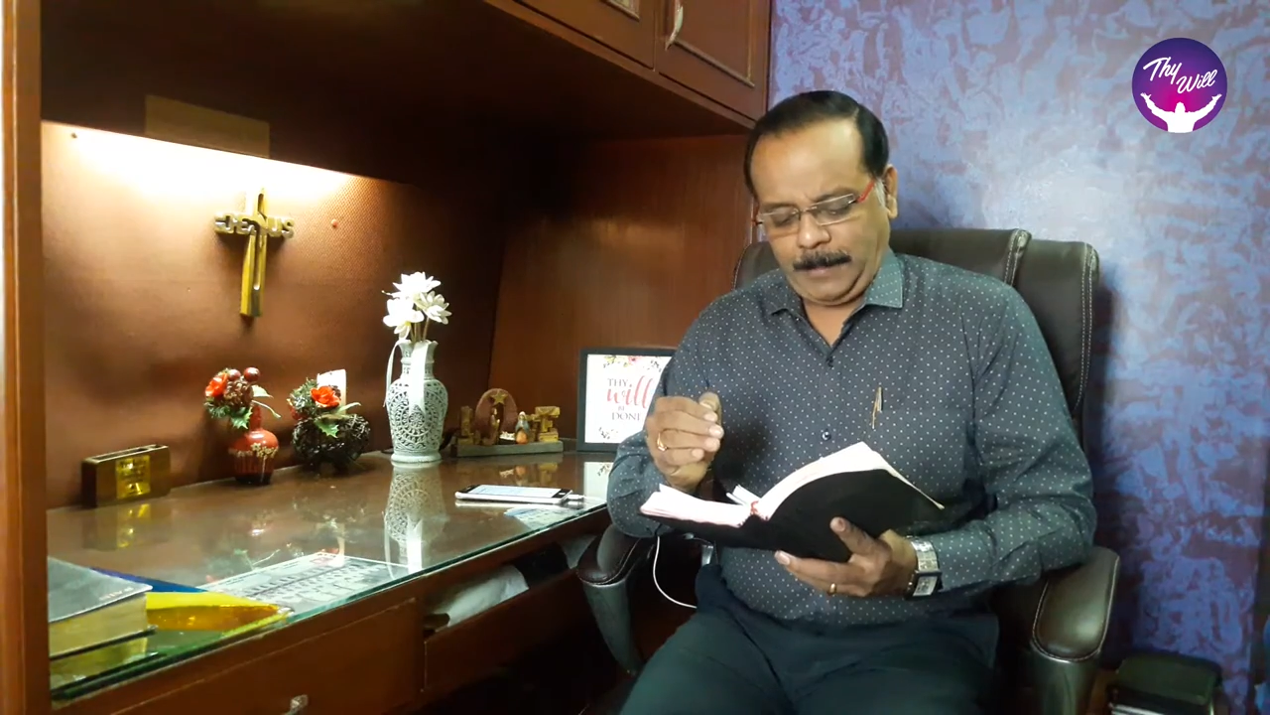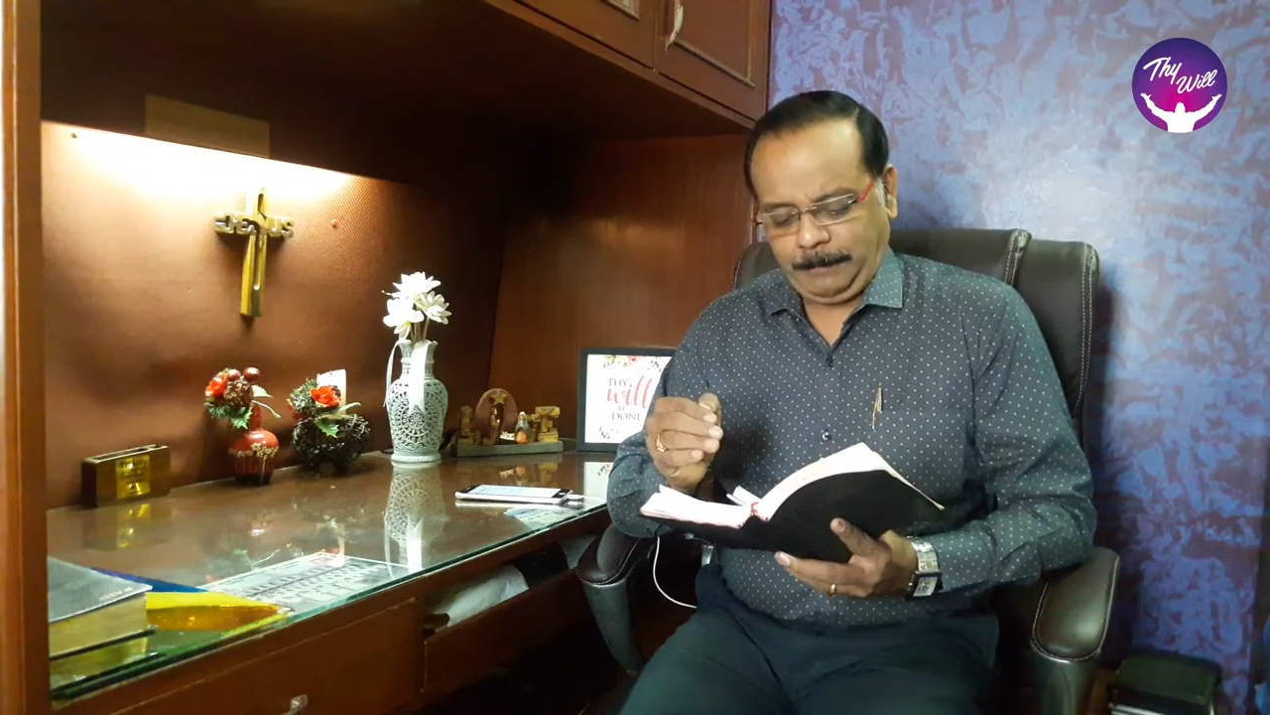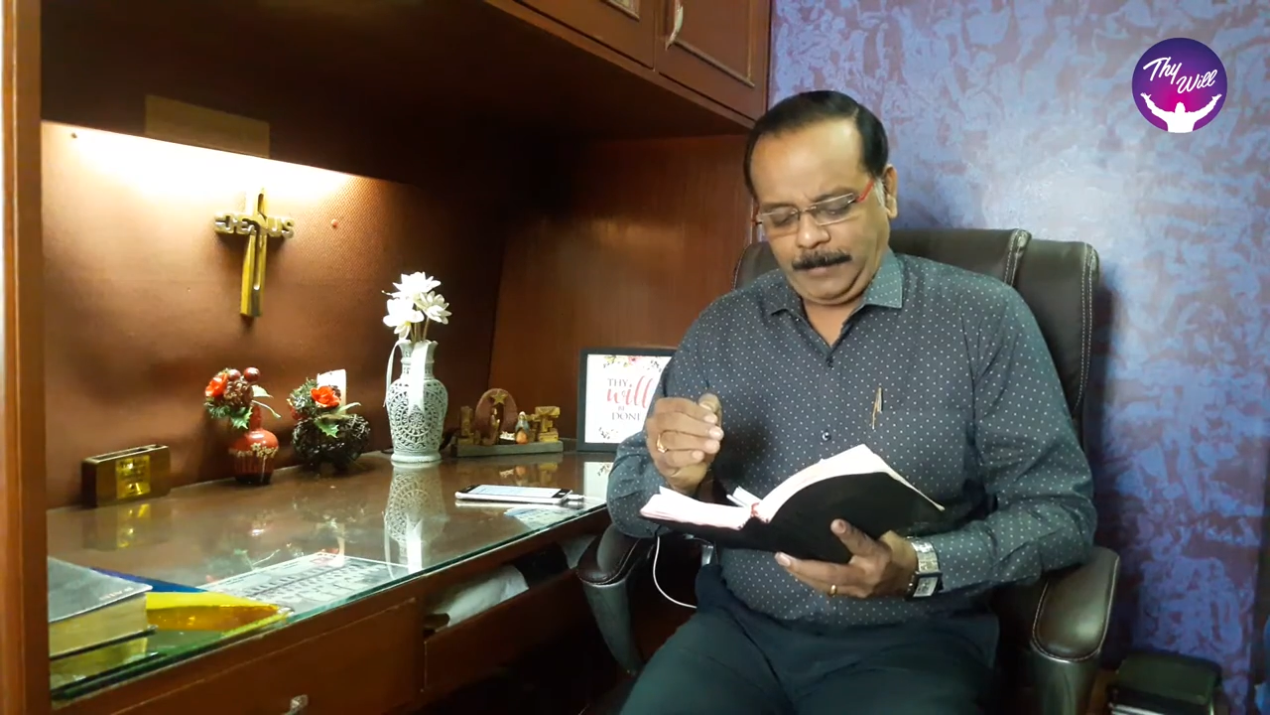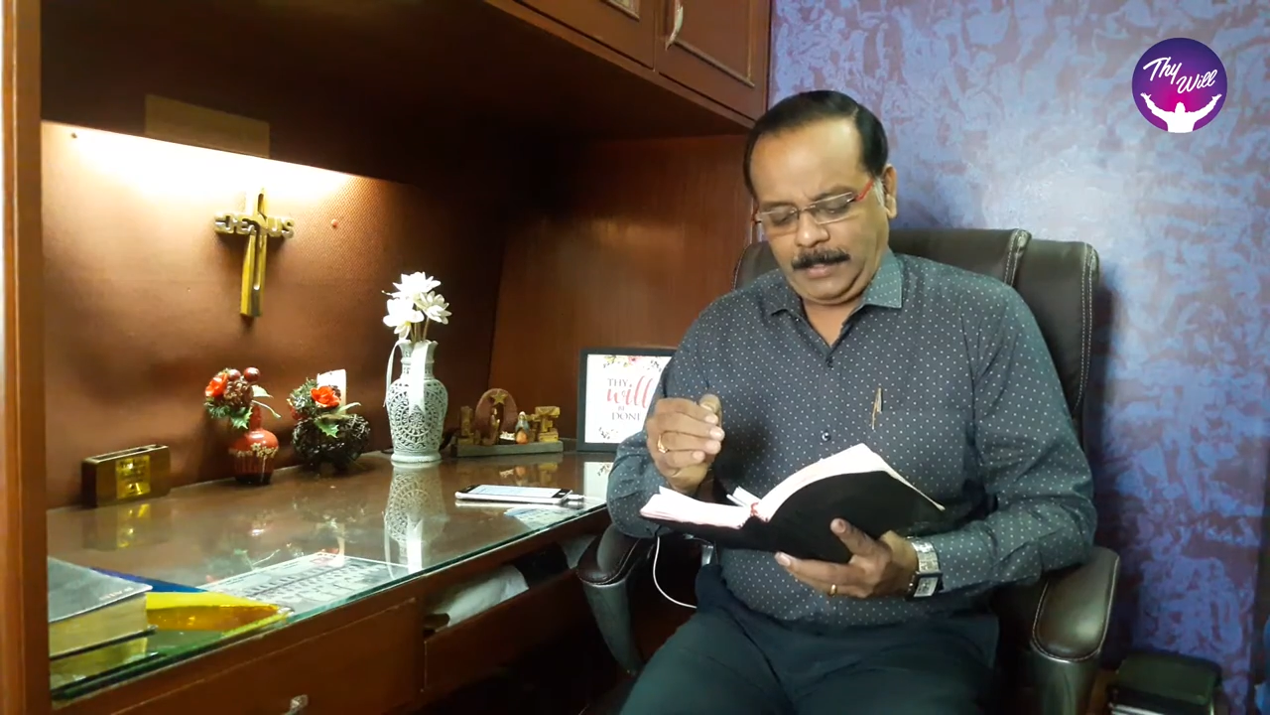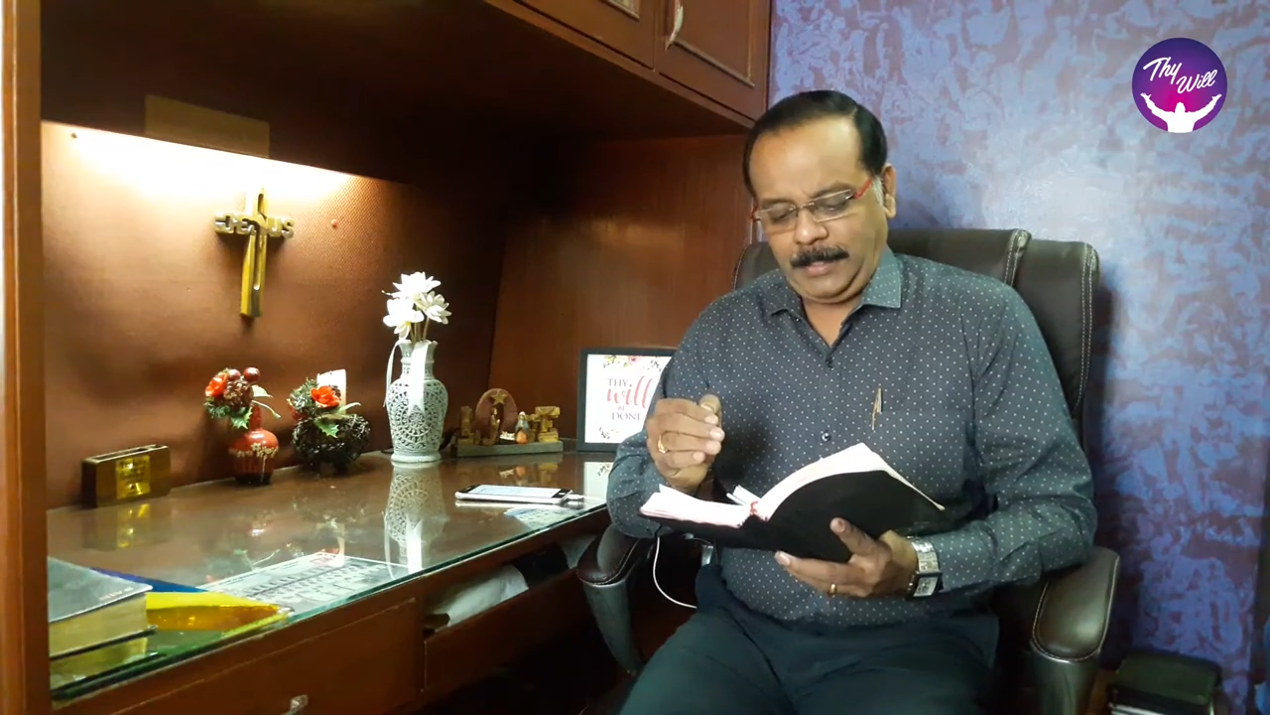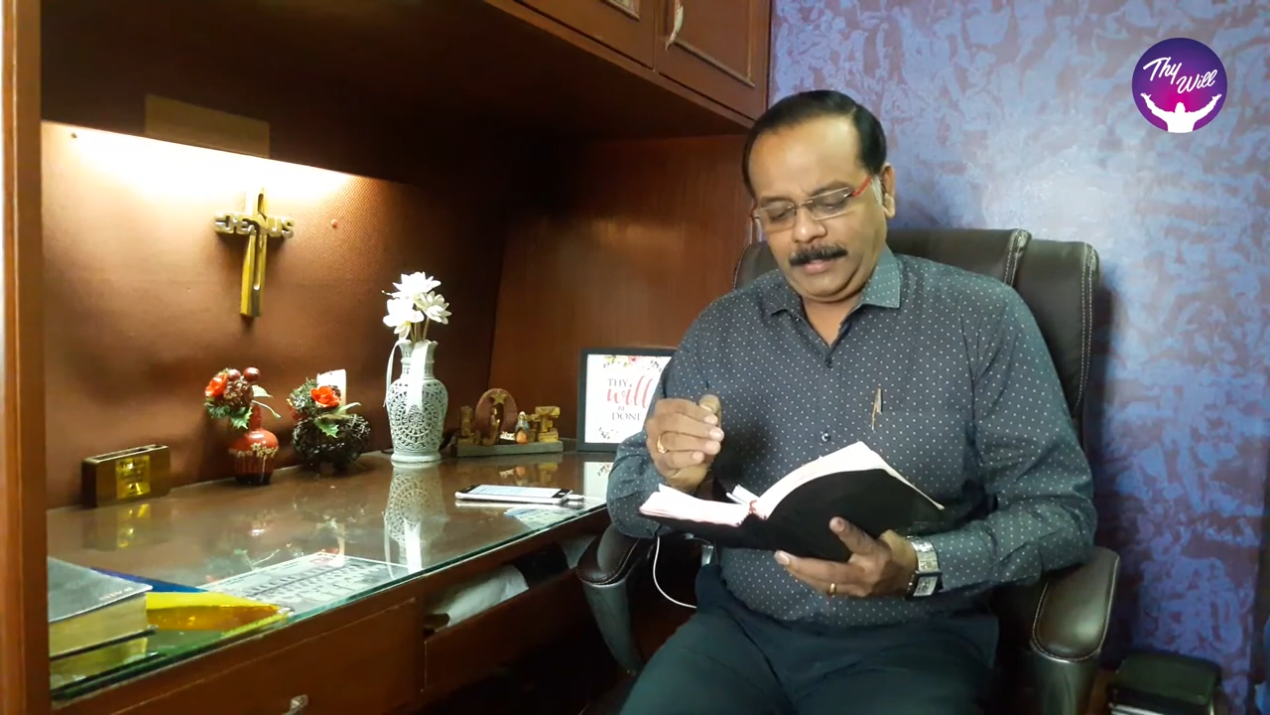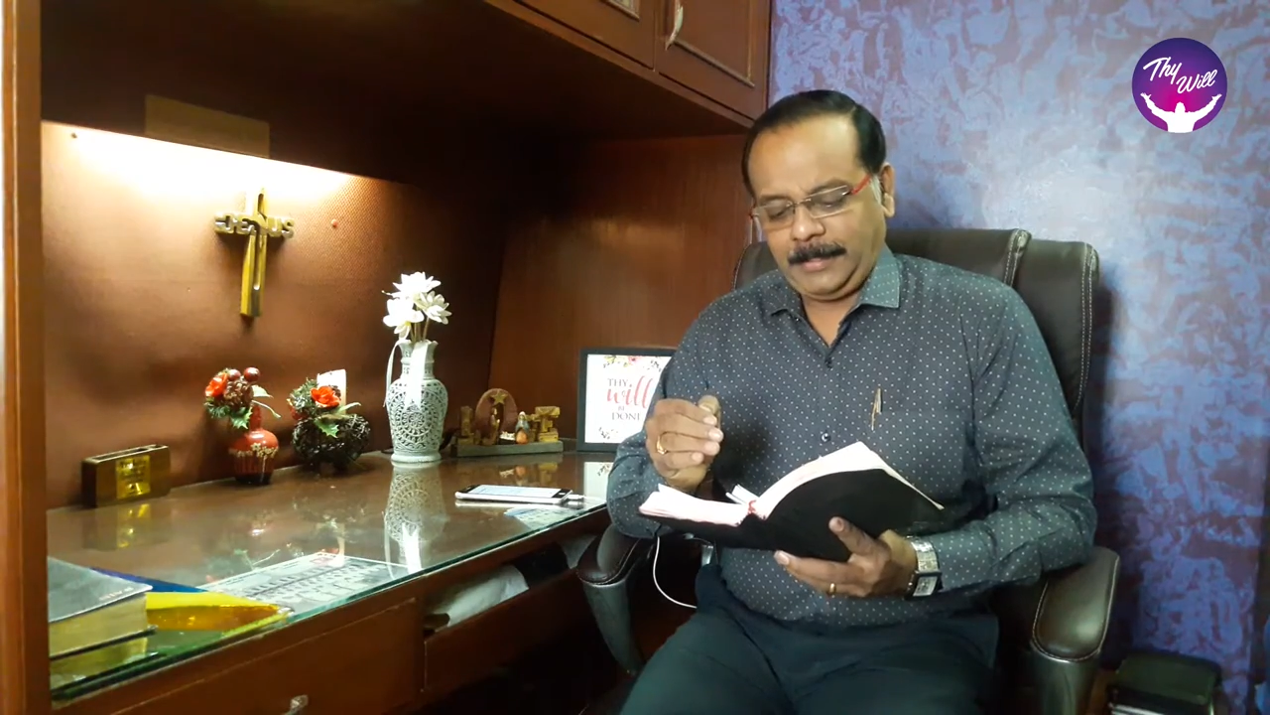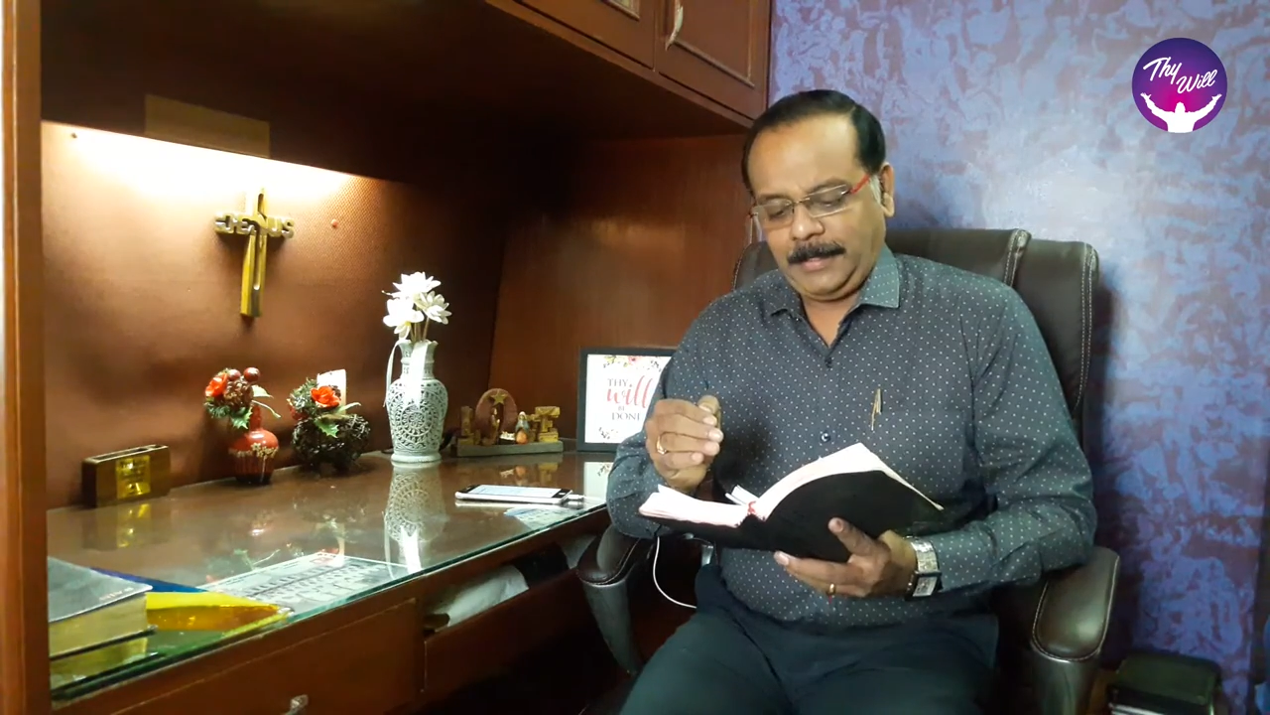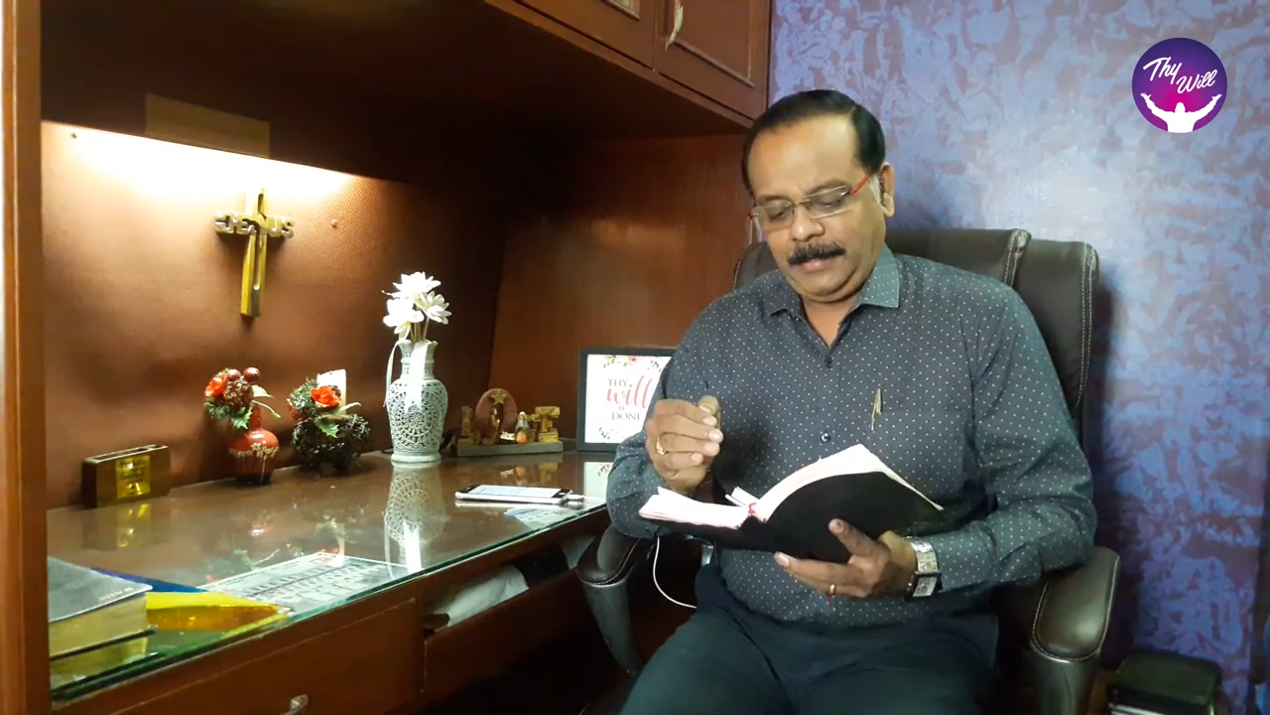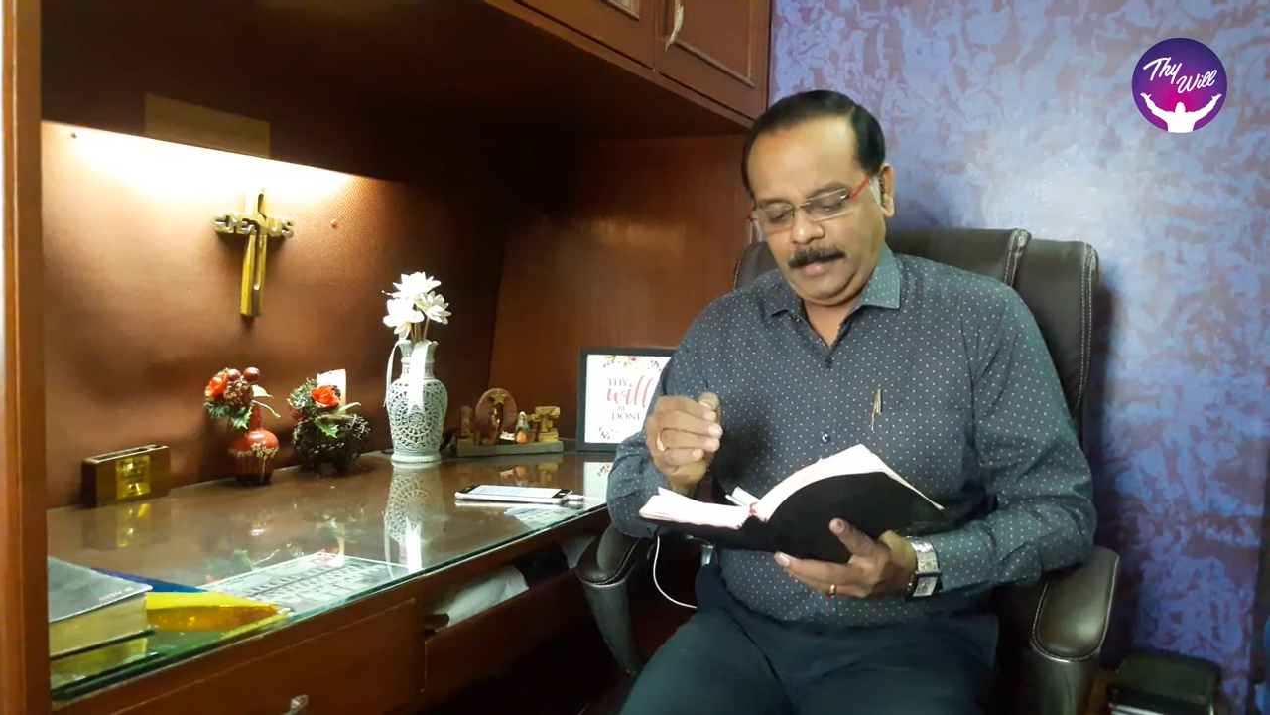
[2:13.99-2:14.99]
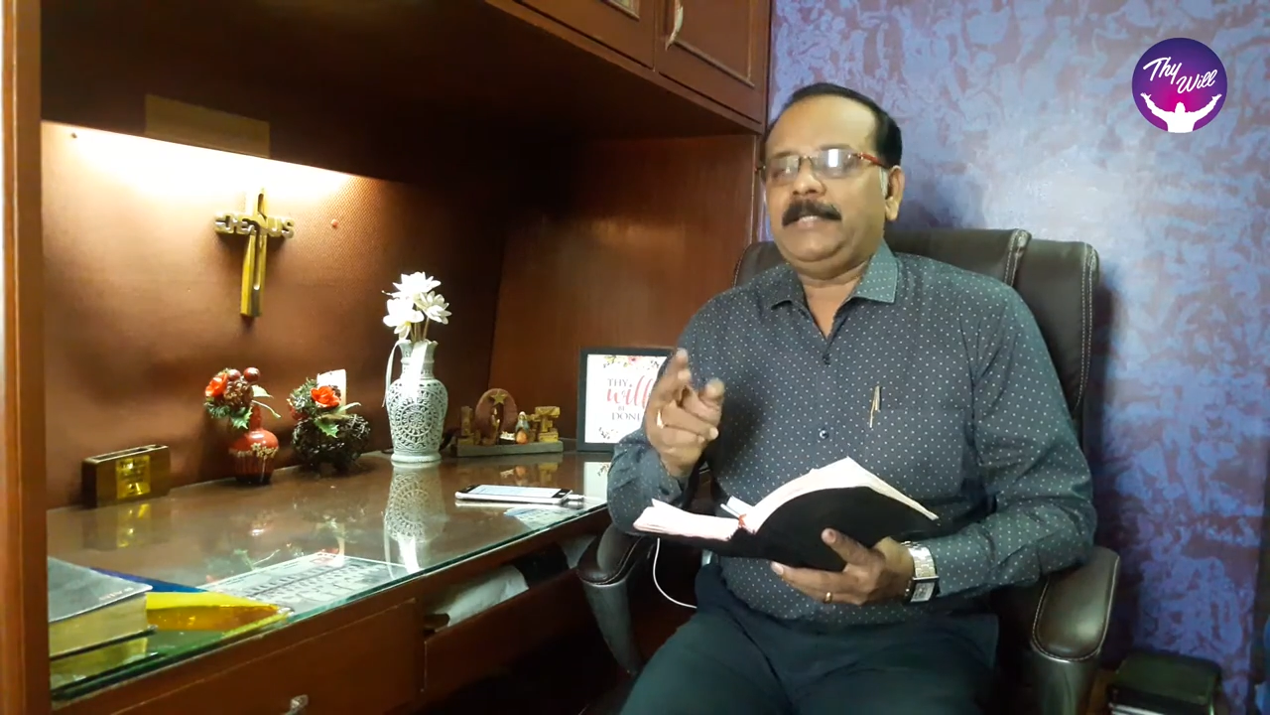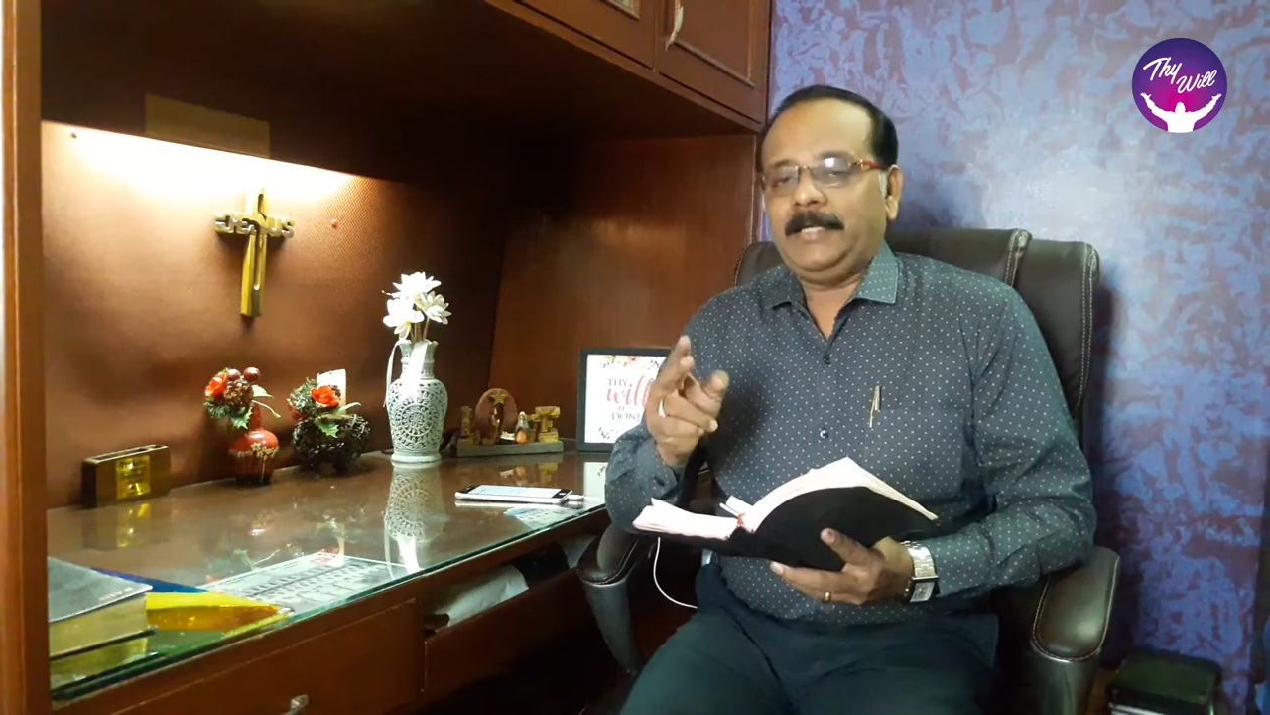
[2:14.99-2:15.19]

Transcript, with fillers: பார்ப்பீர்களே ஆனால்